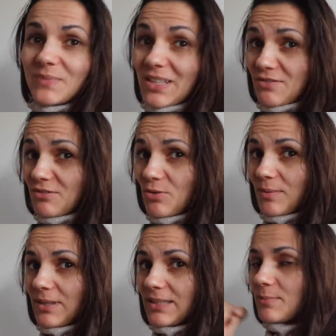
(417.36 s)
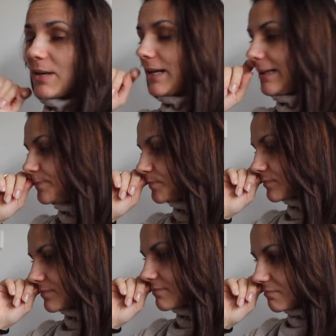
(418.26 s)
także wysyłam teraz maila.
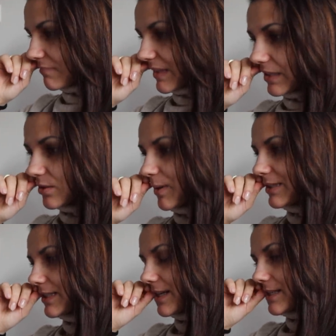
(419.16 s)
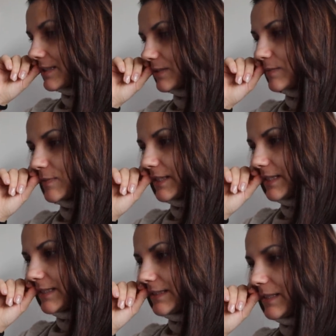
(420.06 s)
Zobaczę, co
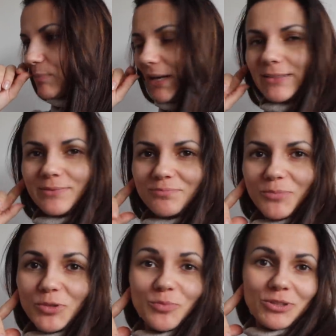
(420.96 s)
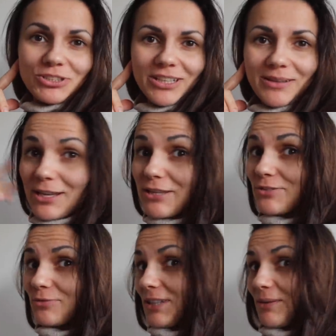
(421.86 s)
mi Pan odpisze, jakie
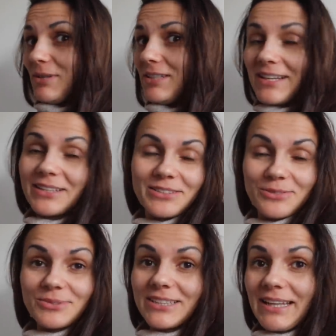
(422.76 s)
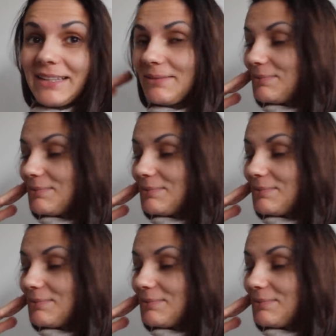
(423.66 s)
są terminy, jakie są ceny.